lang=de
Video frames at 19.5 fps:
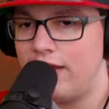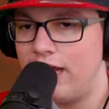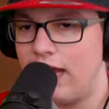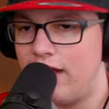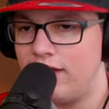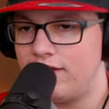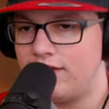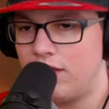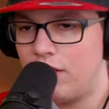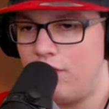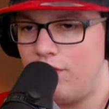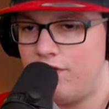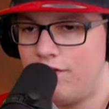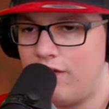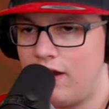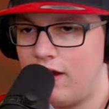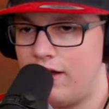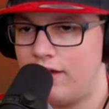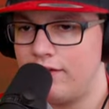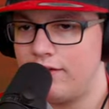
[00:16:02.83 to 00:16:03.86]
gar nicht
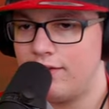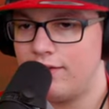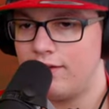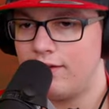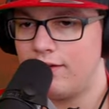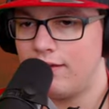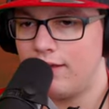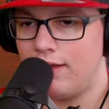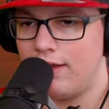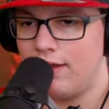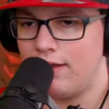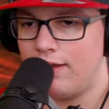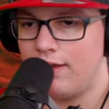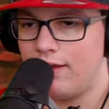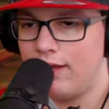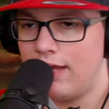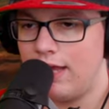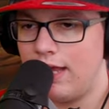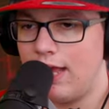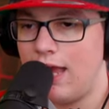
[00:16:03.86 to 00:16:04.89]
auffallen.
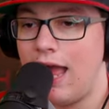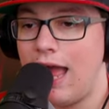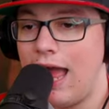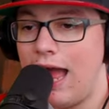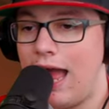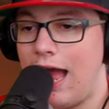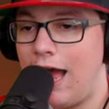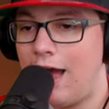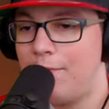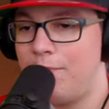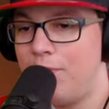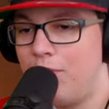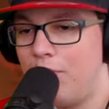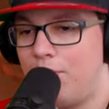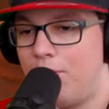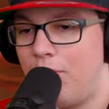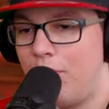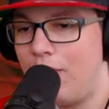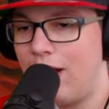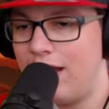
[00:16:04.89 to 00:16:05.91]

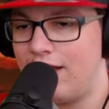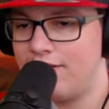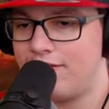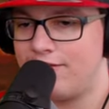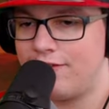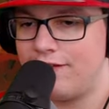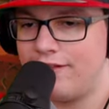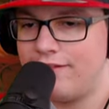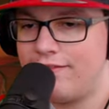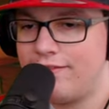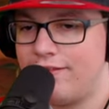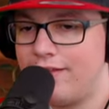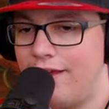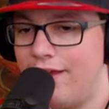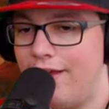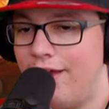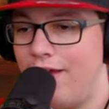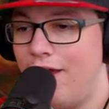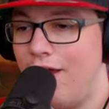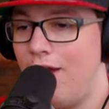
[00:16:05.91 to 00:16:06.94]
Apropos Hans Fritzke.
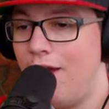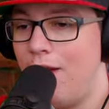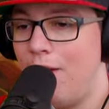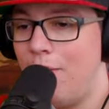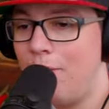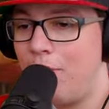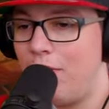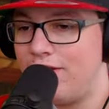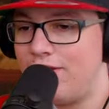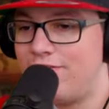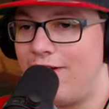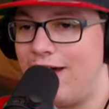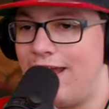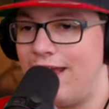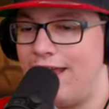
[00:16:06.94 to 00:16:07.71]
Boah, ich war